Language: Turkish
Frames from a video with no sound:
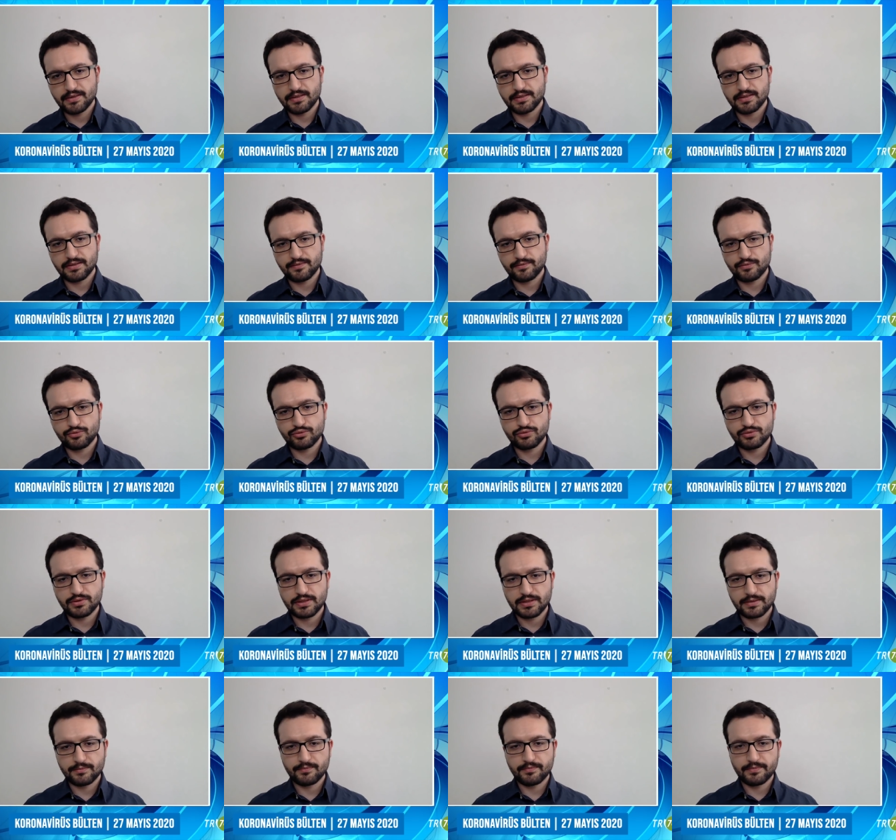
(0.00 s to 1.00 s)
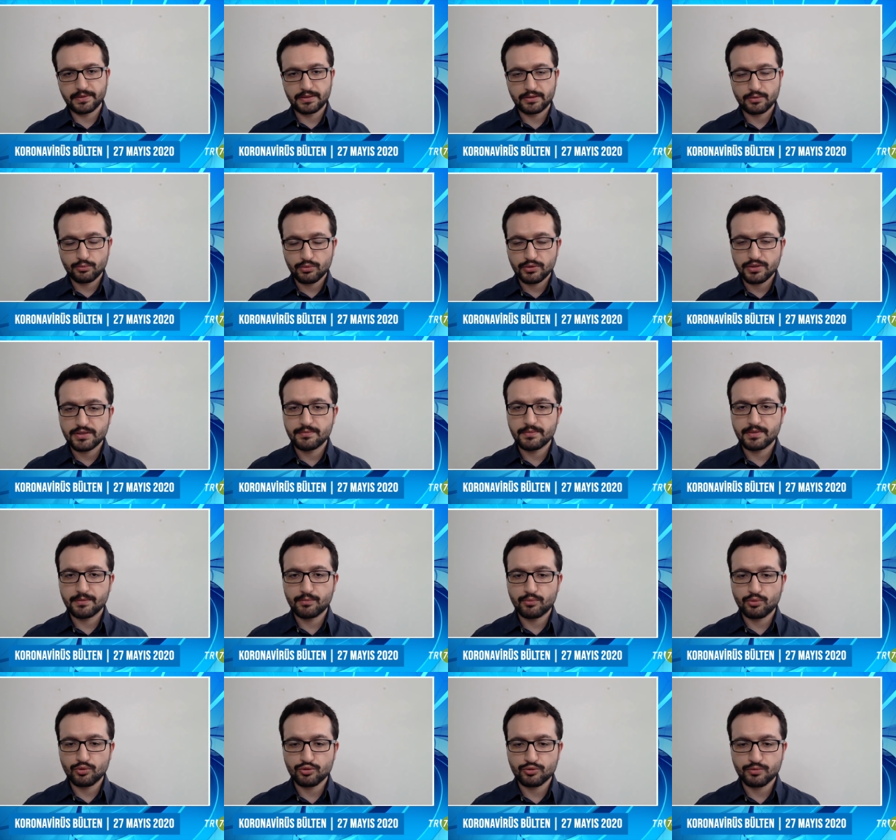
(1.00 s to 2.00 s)
e, vücutta
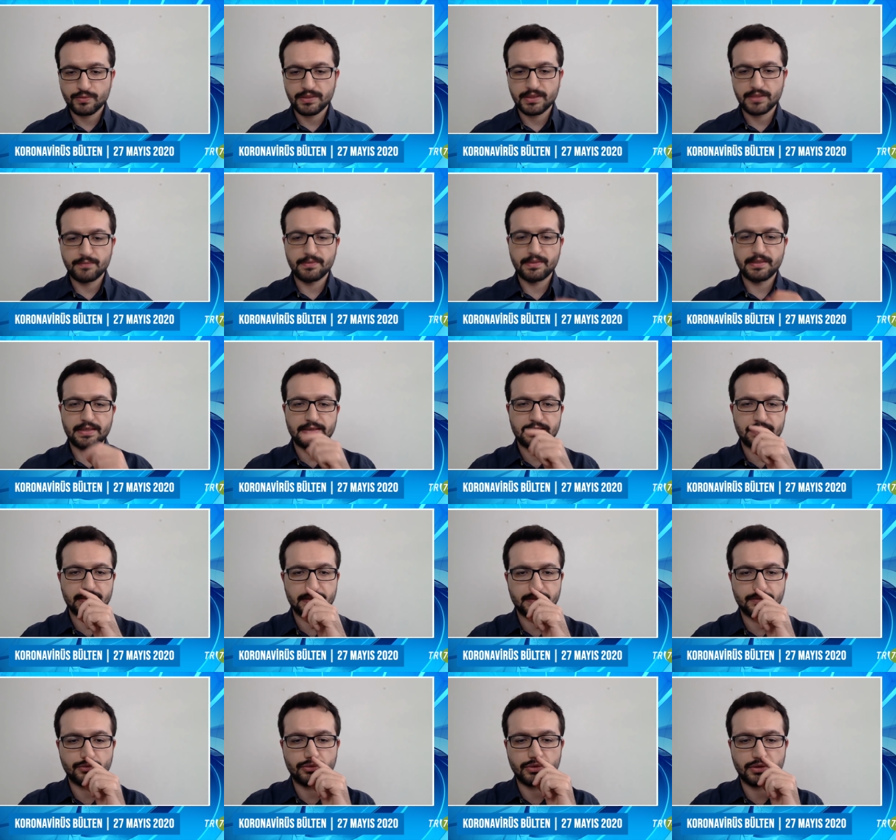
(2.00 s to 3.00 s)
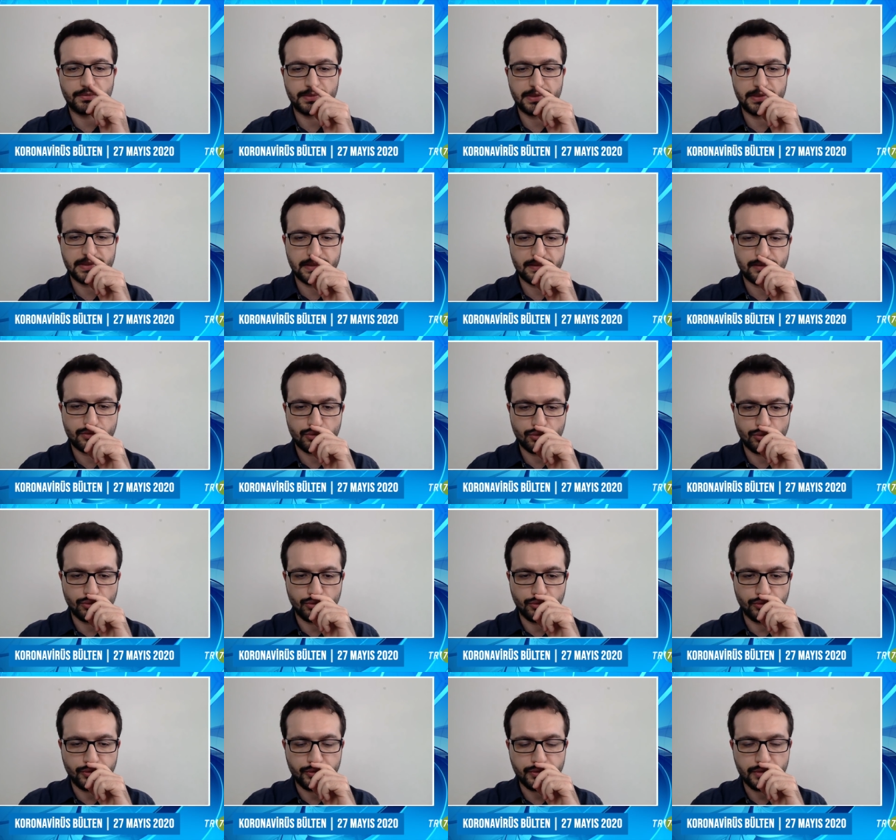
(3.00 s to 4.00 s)
metabolizmayı bozma gibi etkilerin olabileceğini
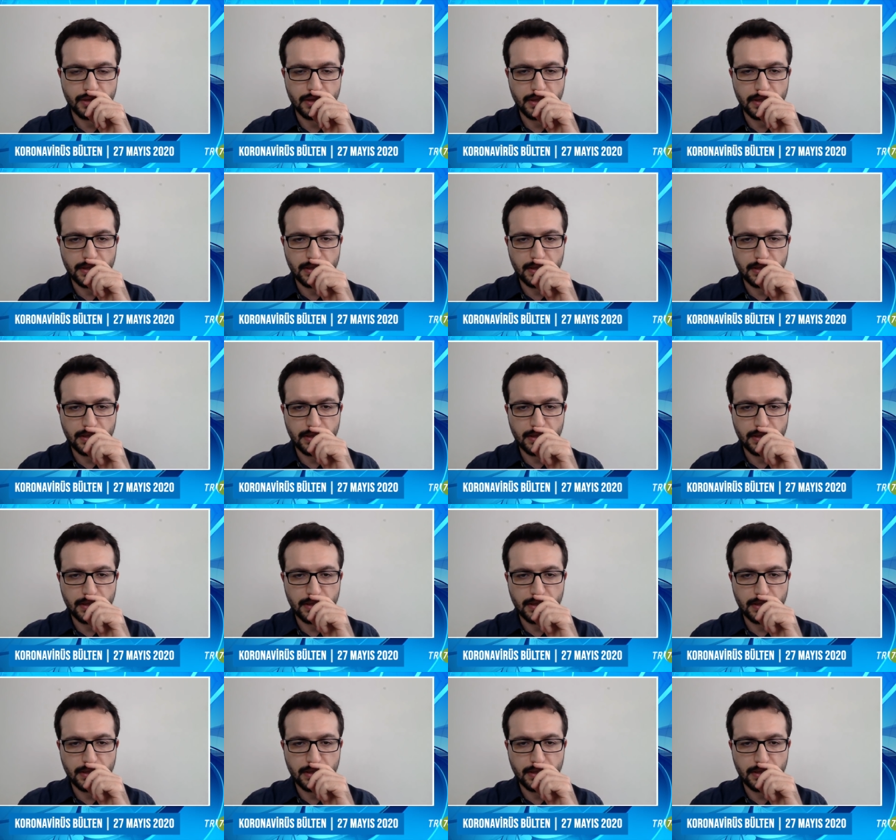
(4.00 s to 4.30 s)
söylüyor.